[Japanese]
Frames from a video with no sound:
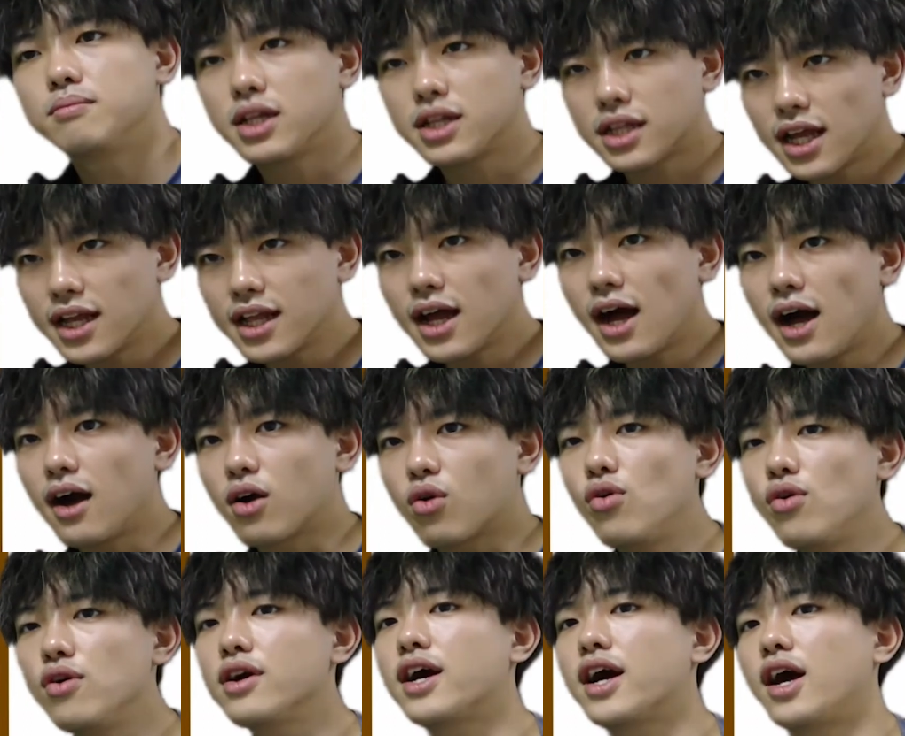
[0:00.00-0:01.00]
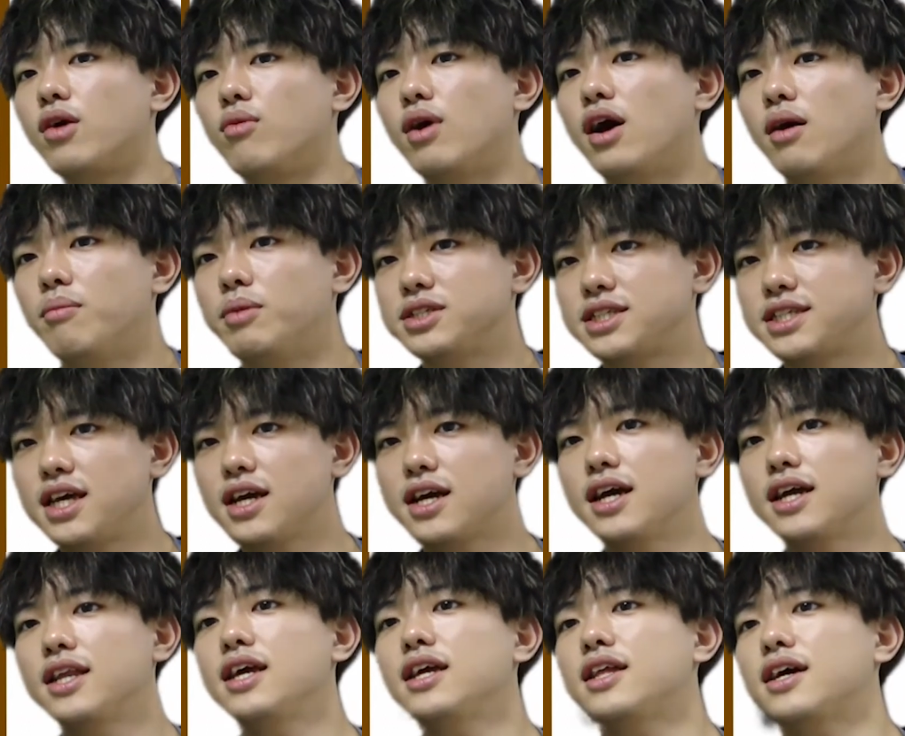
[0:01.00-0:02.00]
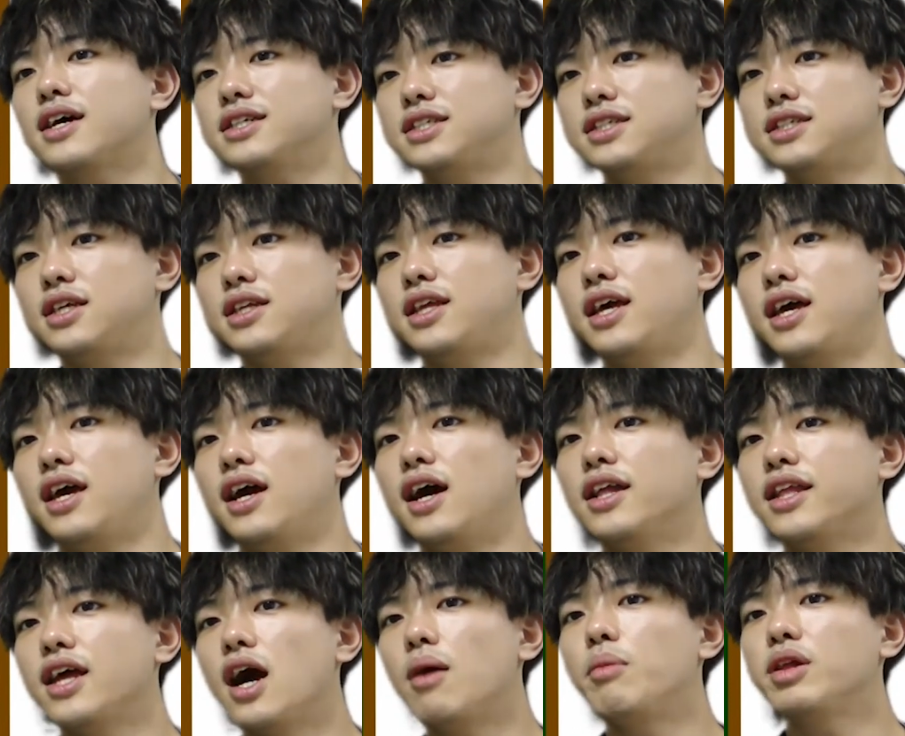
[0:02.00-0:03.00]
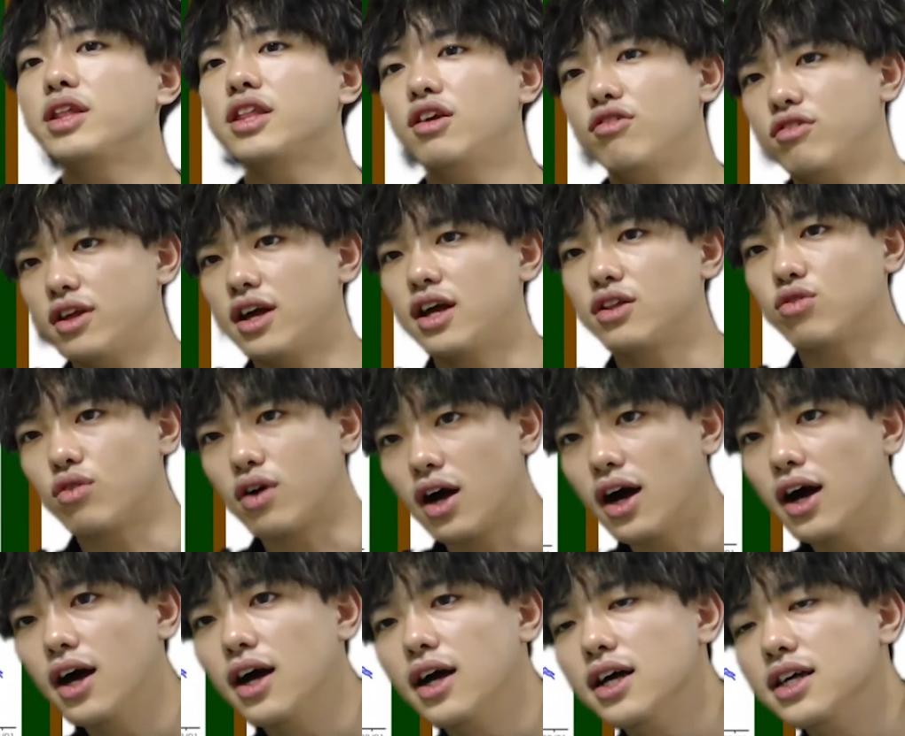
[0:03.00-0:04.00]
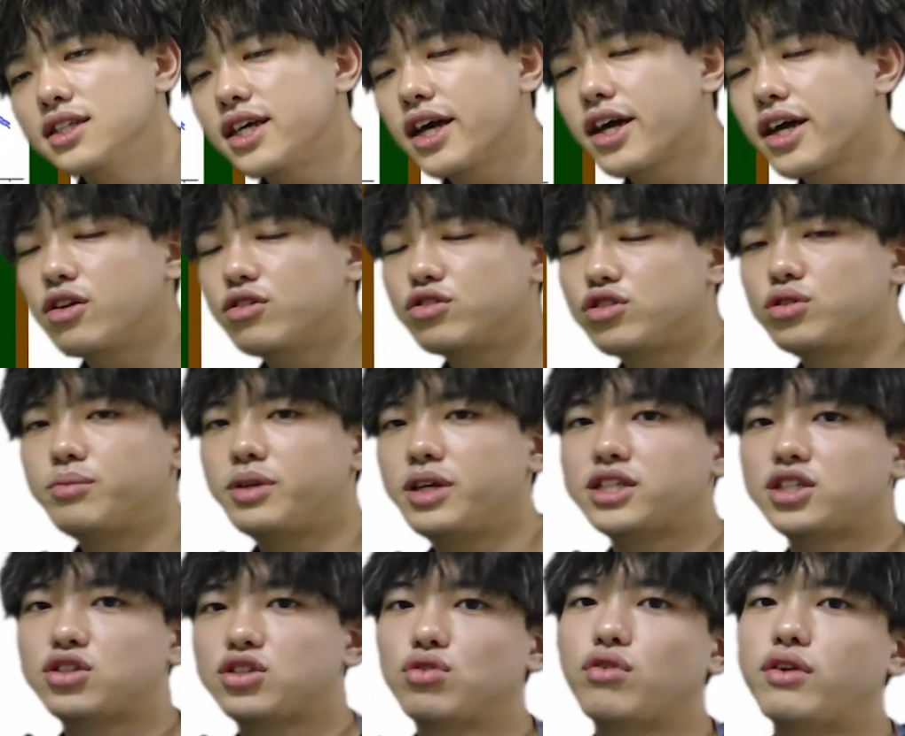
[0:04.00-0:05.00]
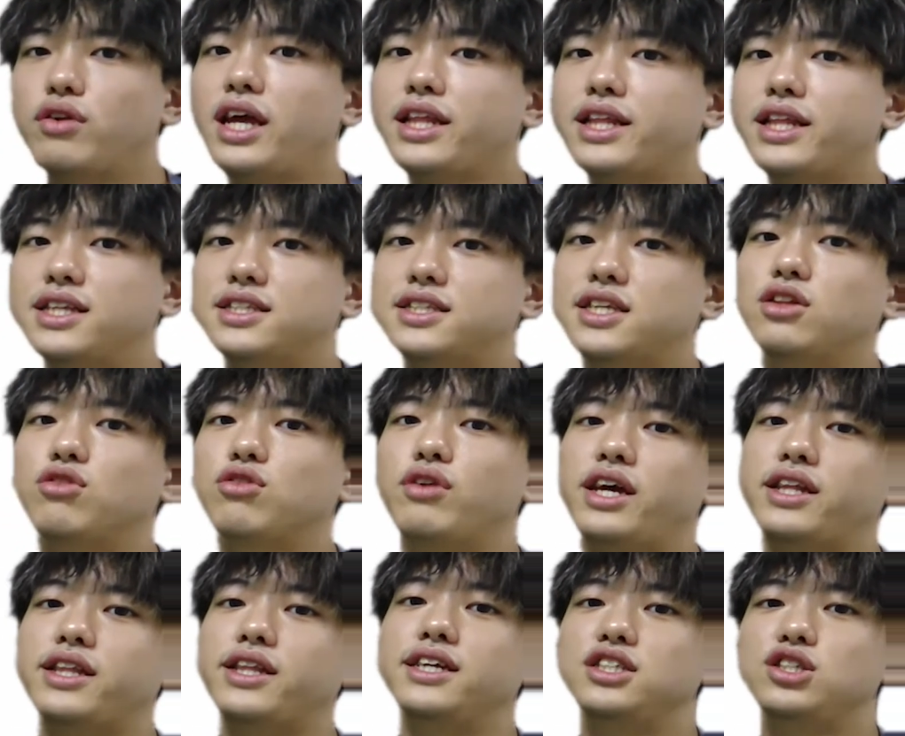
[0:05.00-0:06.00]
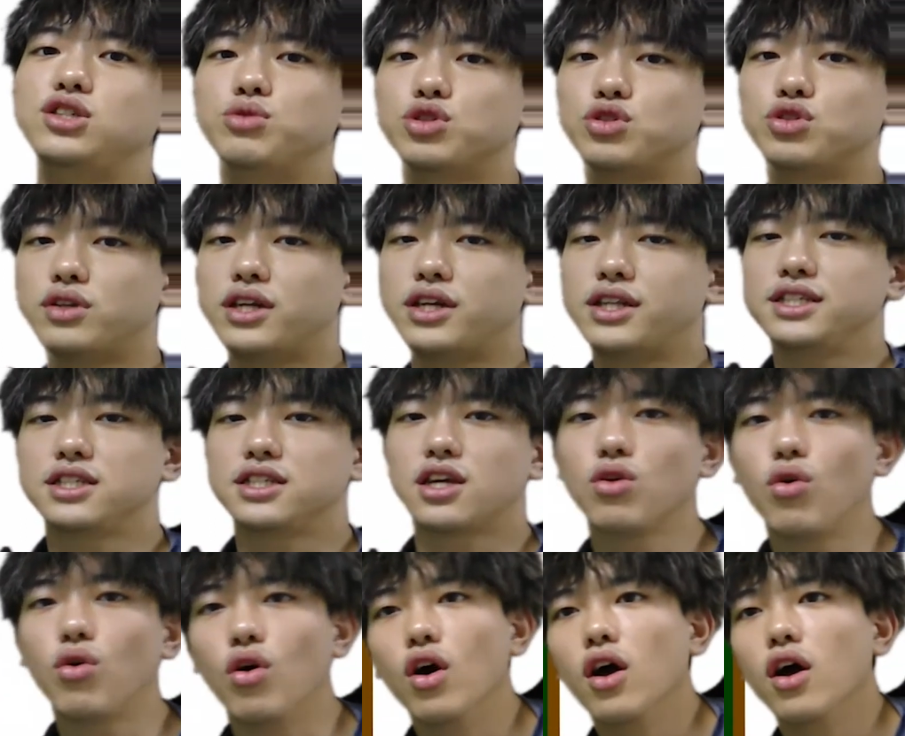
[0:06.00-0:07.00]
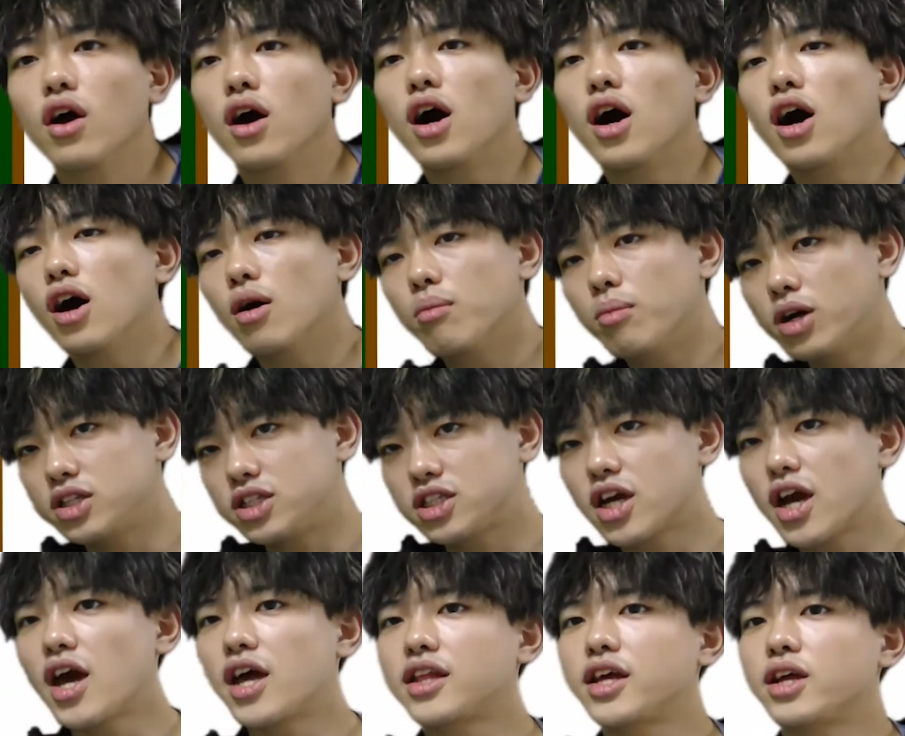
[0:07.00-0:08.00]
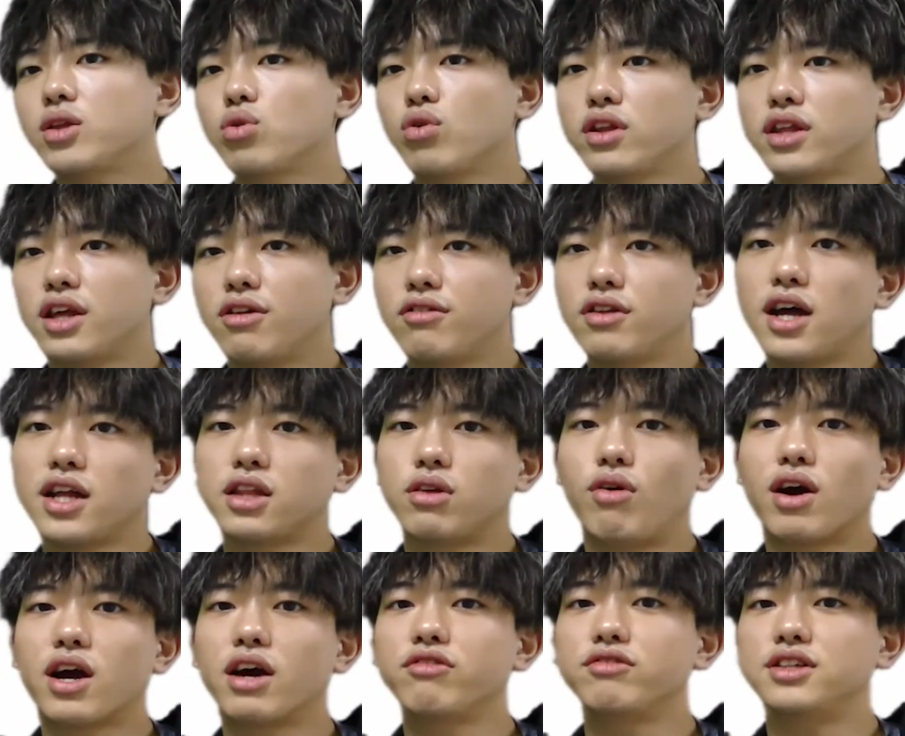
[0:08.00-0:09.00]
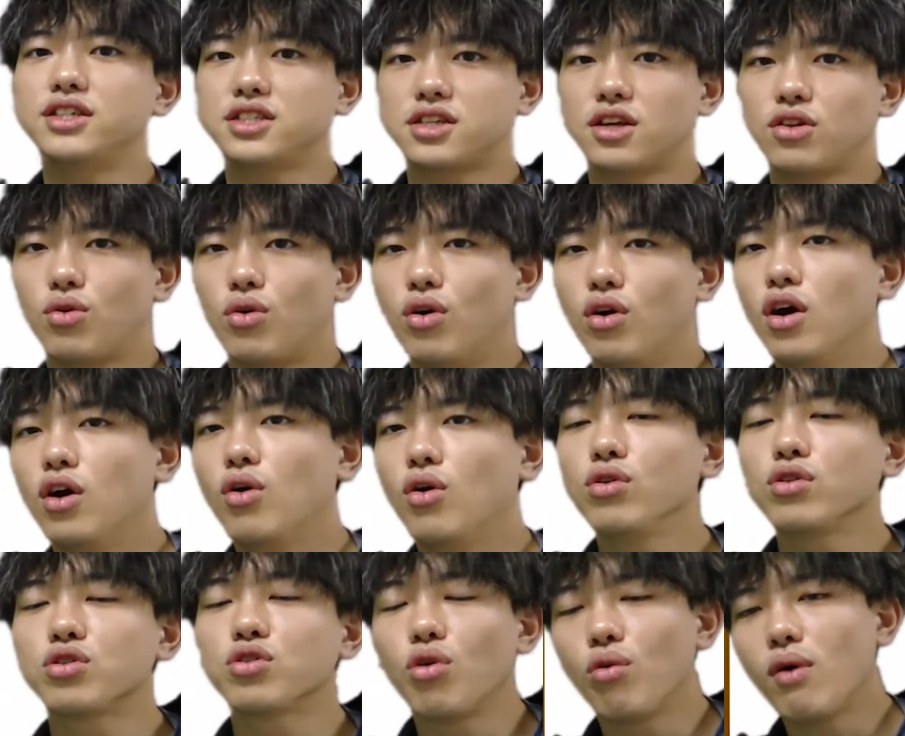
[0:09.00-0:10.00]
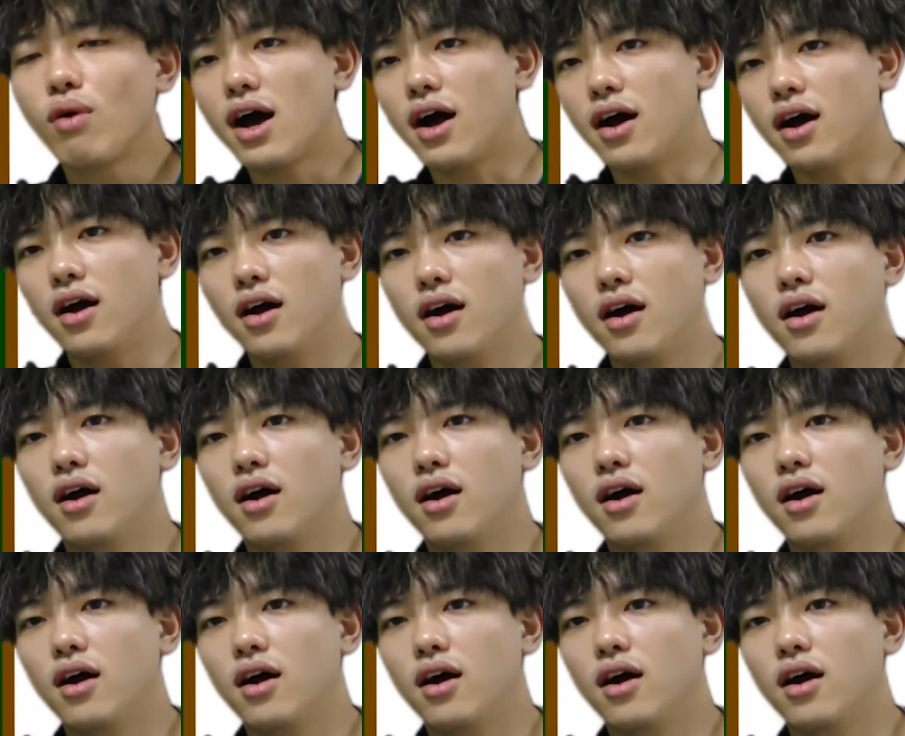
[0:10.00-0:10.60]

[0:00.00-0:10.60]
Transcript: まあ、ただ、今回は、まあ、正解データが知ってて当てはまってるなとか、さっきのシミュレーションの0.3と0.1もそうなんですけど、あ、まあ近い値取れてるなってわかるんですけど、本当は